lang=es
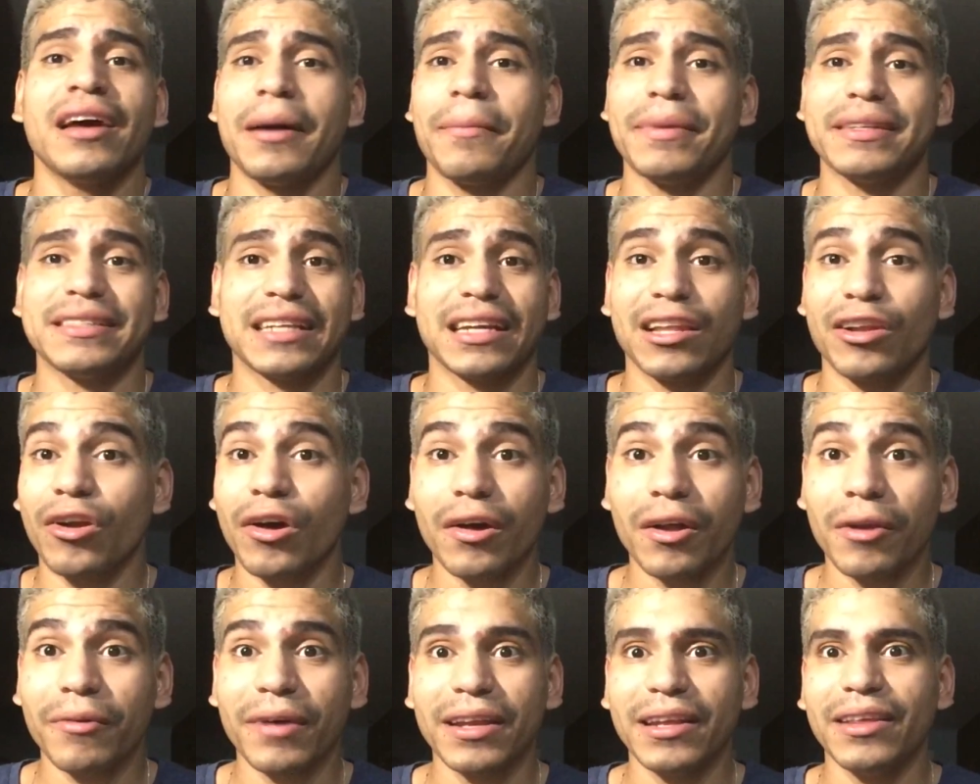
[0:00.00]
A pesar de no
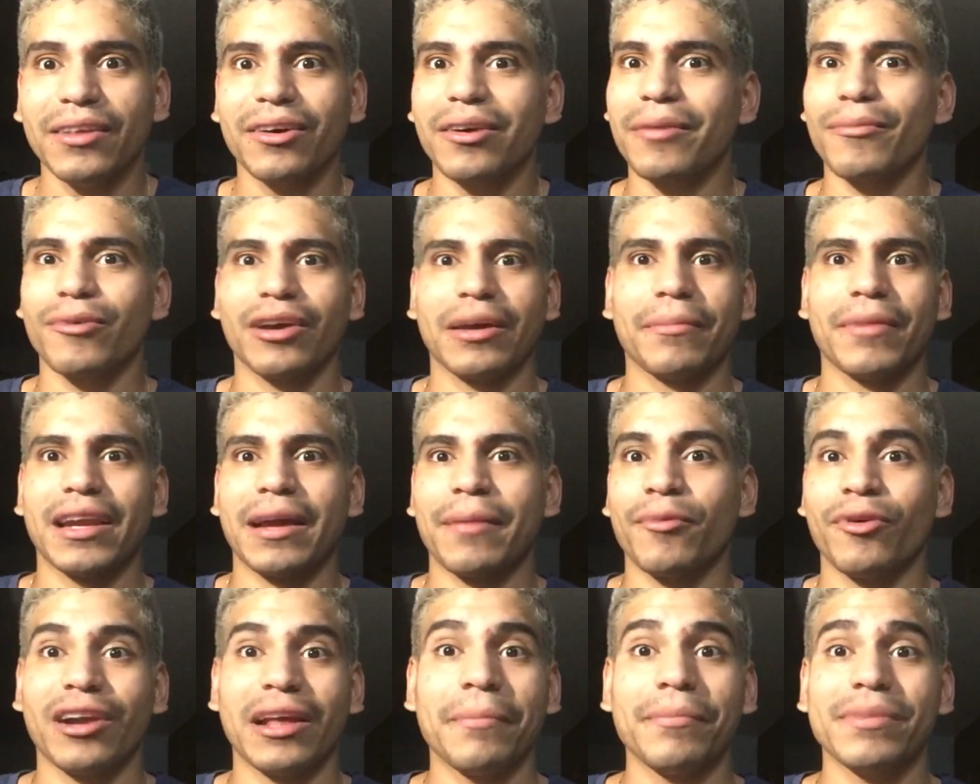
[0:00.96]
haber venido, como que me
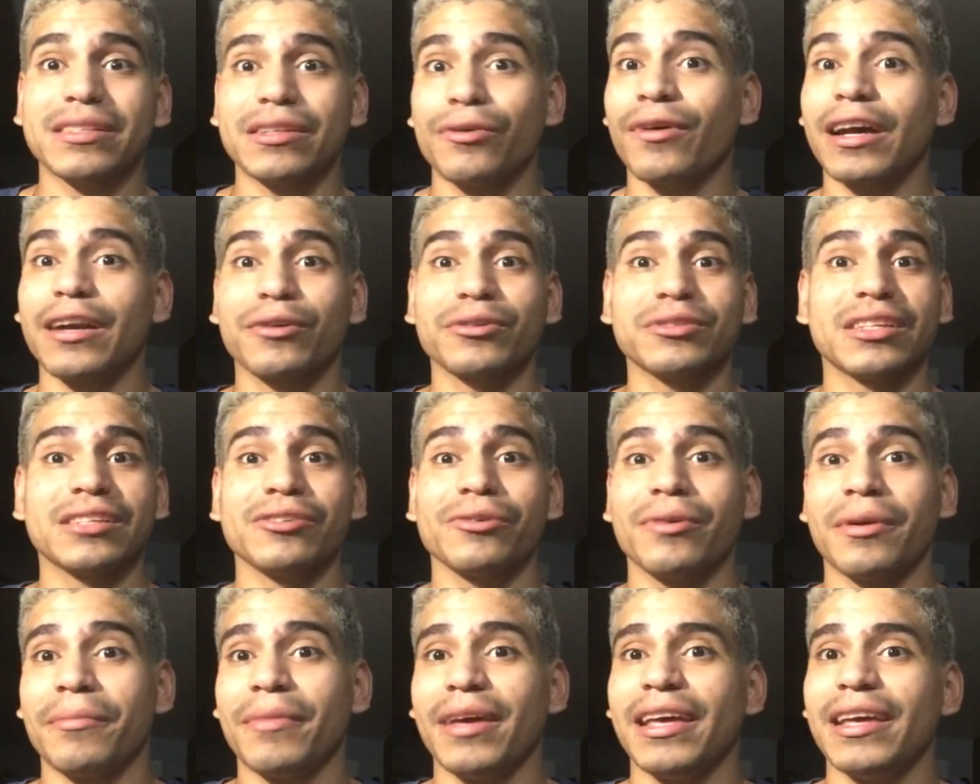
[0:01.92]
enamoré, empecé a buscar cosas
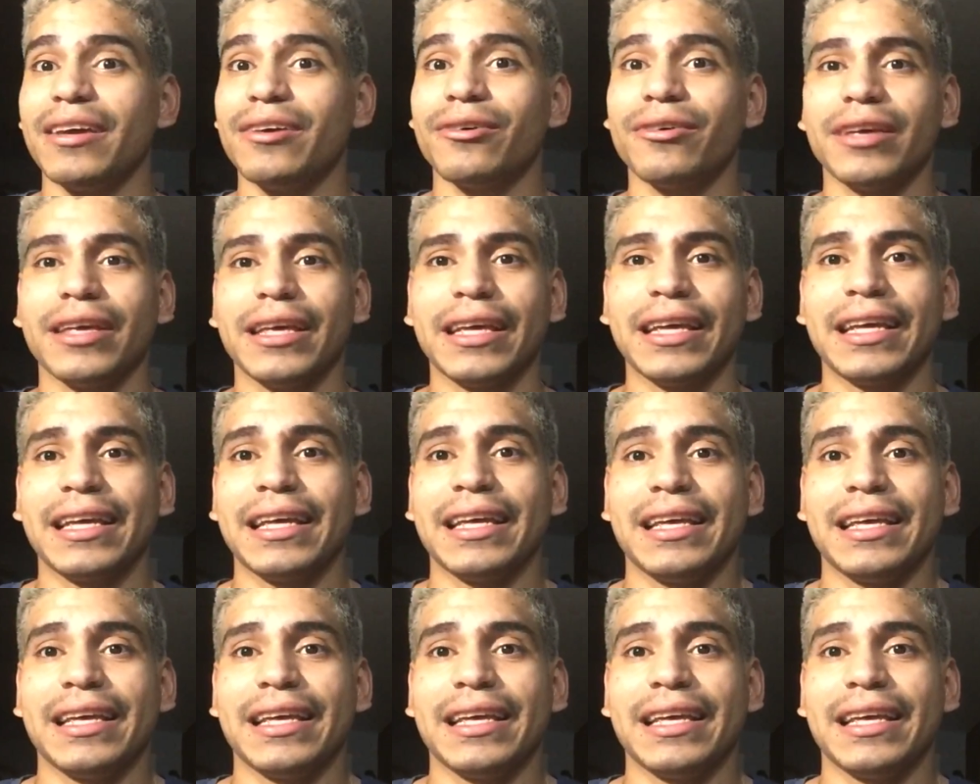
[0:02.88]
sobre México y